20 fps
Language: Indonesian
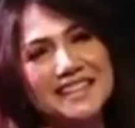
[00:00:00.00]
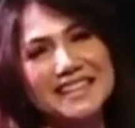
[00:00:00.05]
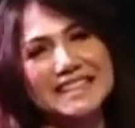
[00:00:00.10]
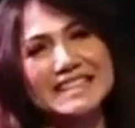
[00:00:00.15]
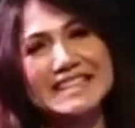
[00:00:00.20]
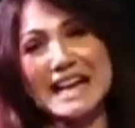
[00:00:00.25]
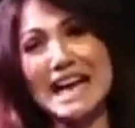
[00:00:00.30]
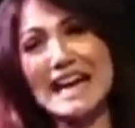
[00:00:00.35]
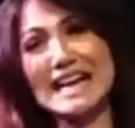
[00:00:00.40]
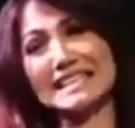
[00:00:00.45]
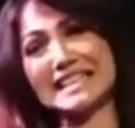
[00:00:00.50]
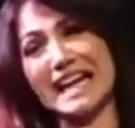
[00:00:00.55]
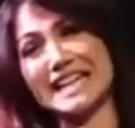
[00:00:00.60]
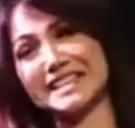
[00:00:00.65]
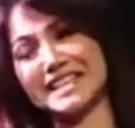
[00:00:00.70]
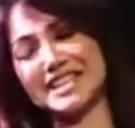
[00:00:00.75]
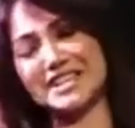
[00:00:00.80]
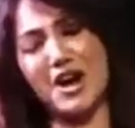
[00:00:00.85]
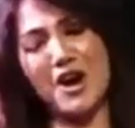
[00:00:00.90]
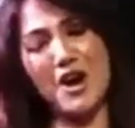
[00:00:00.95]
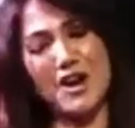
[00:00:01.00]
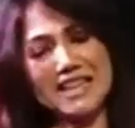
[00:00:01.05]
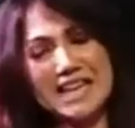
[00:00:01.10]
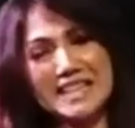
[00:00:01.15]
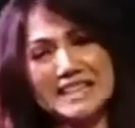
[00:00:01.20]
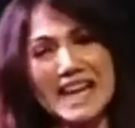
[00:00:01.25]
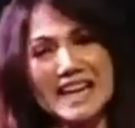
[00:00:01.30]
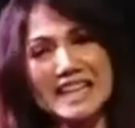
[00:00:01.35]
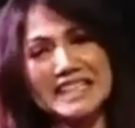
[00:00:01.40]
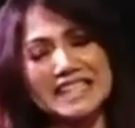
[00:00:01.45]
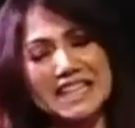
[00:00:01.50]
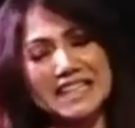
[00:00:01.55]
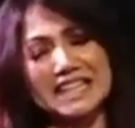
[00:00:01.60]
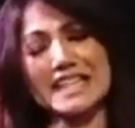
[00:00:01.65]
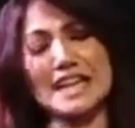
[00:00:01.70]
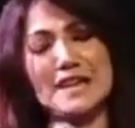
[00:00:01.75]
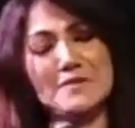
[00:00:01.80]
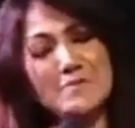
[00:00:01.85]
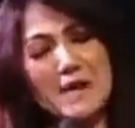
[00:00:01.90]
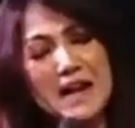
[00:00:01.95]
Diangkat tiga orang dari
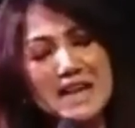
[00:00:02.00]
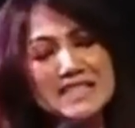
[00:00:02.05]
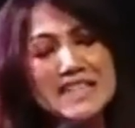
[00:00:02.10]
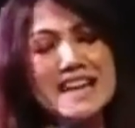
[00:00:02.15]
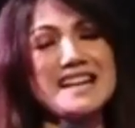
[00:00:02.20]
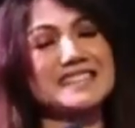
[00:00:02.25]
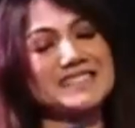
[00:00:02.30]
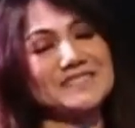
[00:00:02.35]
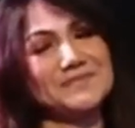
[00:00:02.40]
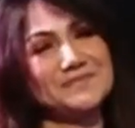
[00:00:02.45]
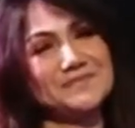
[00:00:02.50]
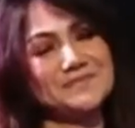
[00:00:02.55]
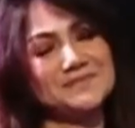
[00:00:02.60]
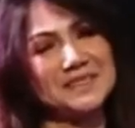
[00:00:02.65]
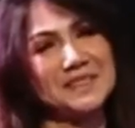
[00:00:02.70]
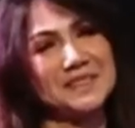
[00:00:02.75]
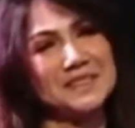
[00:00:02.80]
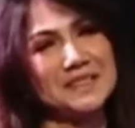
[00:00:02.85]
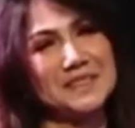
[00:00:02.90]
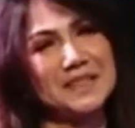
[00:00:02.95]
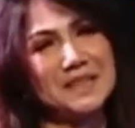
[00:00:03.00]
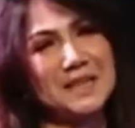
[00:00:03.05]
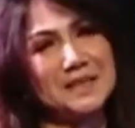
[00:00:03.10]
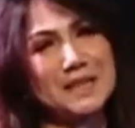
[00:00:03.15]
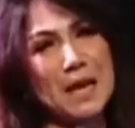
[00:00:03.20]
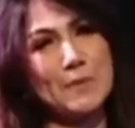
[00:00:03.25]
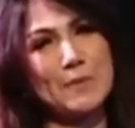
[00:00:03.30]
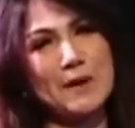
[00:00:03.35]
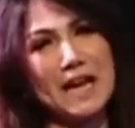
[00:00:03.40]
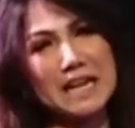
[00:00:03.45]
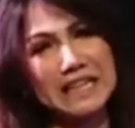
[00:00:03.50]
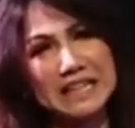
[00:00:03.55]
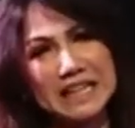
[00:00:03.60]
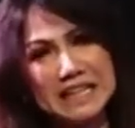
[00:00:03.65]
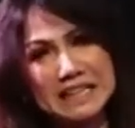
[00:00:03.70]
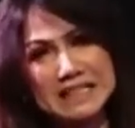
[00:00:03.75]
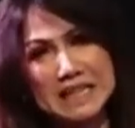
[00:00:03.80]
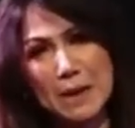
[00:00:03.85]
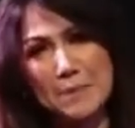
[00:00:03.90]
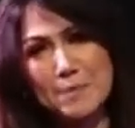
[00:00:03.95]
sekian banyak, tapi
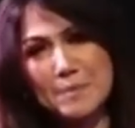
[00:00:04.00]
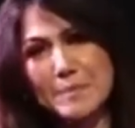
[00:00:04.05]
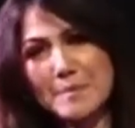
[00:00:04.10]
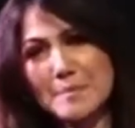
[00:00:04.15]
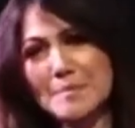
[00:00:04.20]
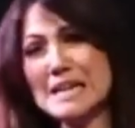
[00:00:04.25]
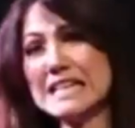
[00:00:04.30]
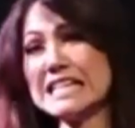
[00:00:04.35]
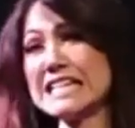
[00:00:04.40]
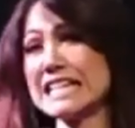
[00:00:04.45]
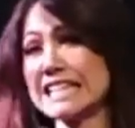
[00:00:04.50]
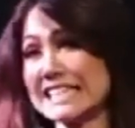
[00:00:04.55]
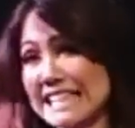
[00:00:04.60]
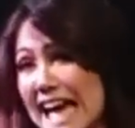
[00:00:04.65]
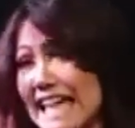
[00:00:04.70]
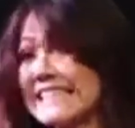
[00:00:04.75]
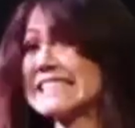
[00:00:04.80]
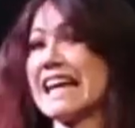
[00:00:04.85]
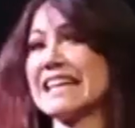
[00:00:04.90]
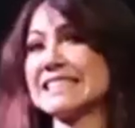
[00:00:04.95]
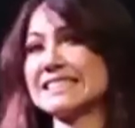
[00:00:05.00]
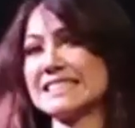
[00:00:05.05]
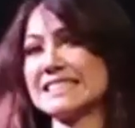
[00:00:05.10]
Alkitab mencatat